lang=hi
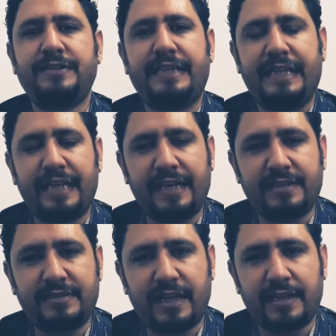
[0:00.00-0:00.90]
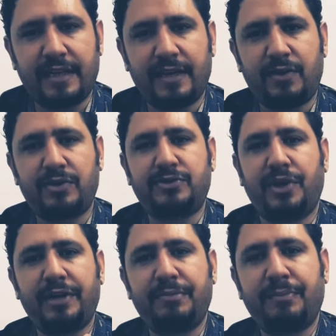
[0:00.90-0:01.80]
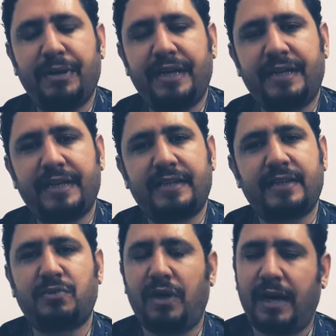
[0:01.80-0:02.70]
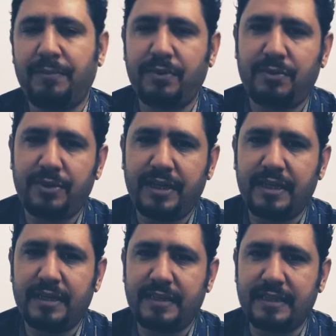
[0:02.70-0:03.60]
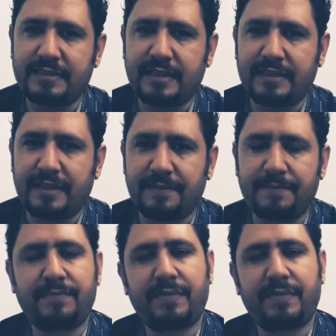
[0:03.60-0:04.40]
जिनकी एज ज़्यादा है और जॉइंट में पेन रहता है तो आप उनको ये दे सकते हैं